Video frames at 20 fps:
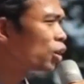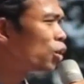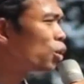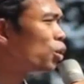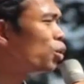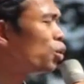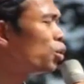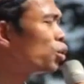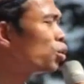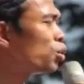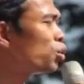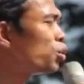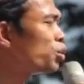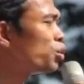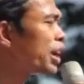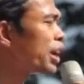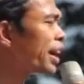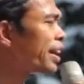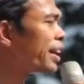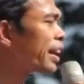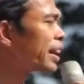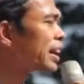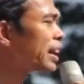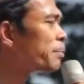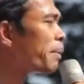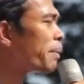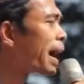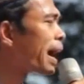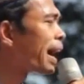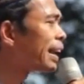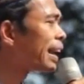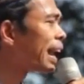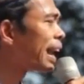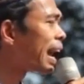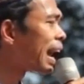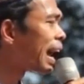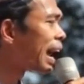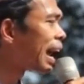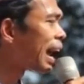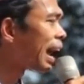Gurunya dari
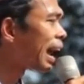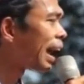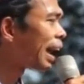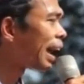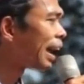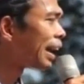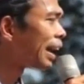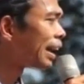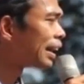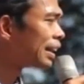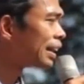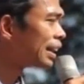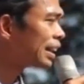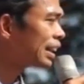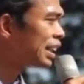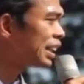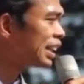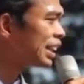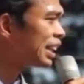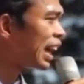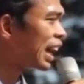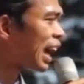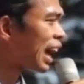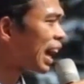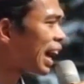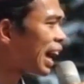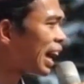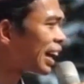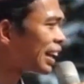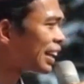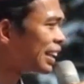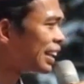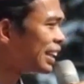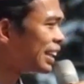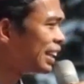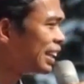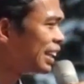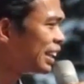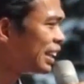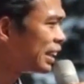mana?
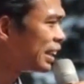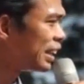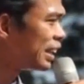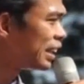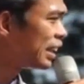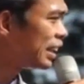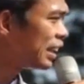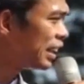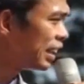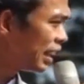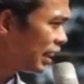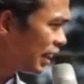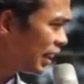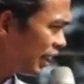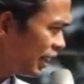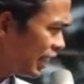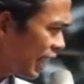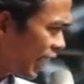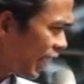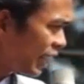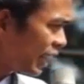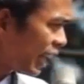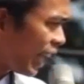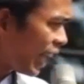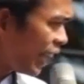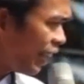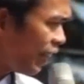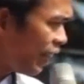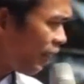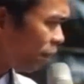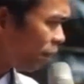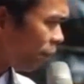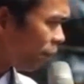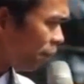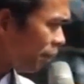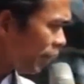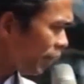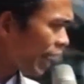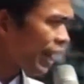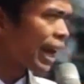IAI IAI?
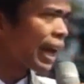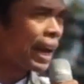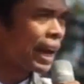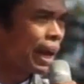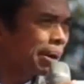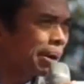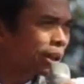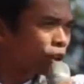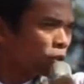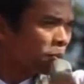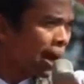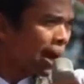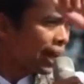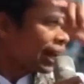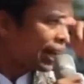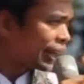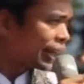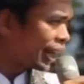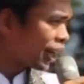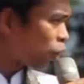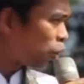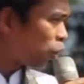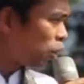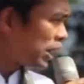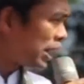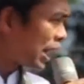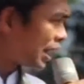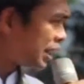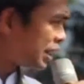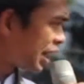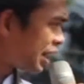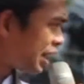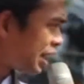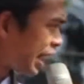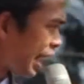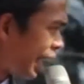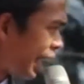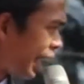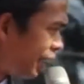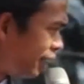anak-anak Bapak yang kuliah di
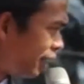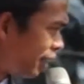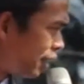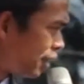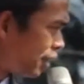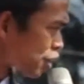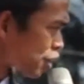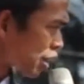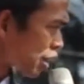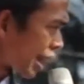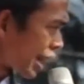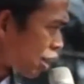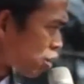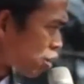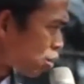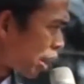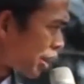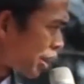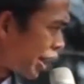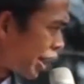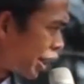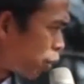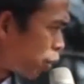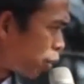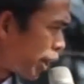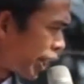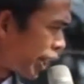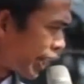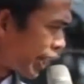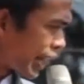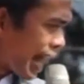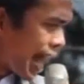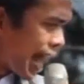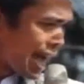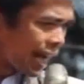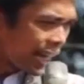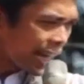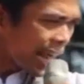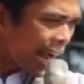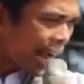IAIN sekarang sudah jadi UIN
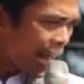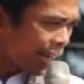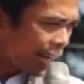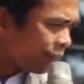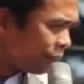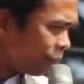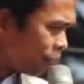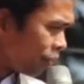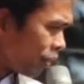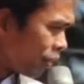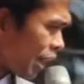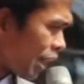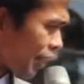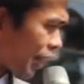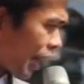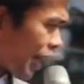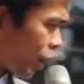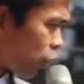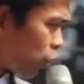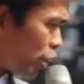angkat yang dari